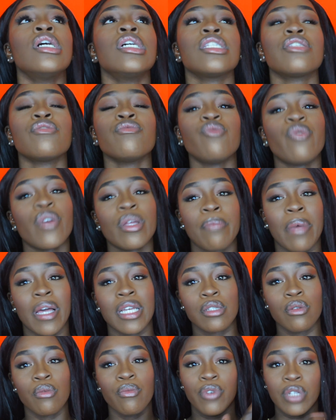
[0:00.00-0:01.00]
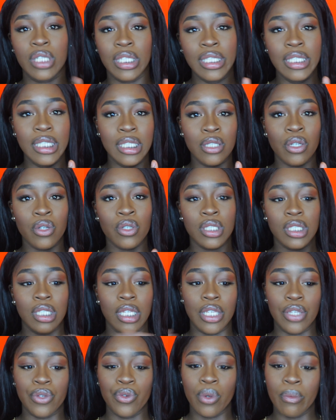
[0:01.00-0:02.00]
si vous faites, par exemple, votre licence et
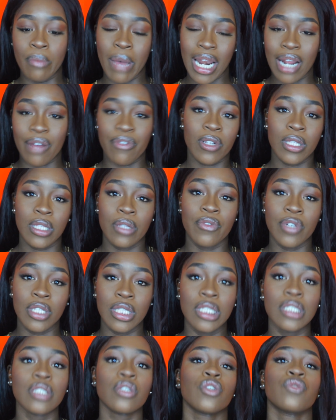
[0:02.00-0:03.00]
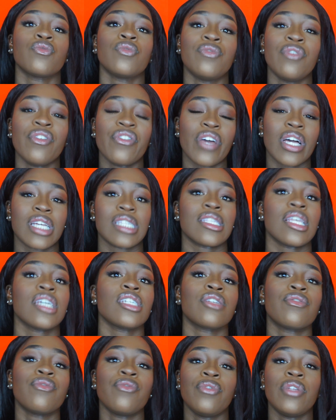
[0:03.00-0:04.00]
que, bah, à la fin de votre licence, vous devez faire un stage
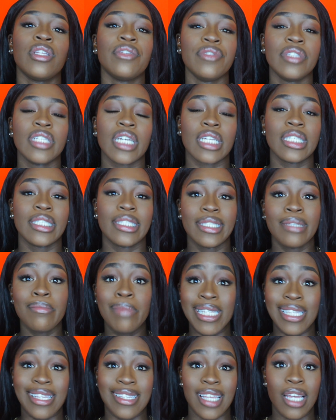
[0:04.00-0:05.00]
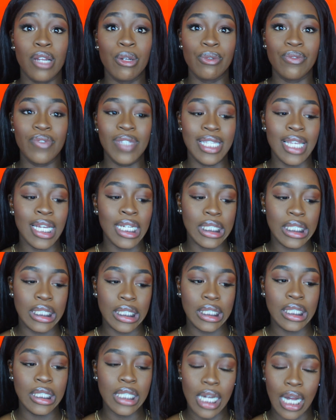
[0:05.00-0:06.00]
et que vous voulez venir ici, bah, ça sera le visa
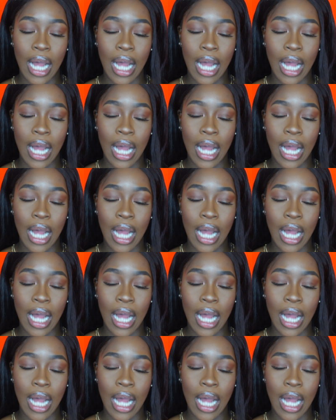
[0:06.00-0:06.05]
J1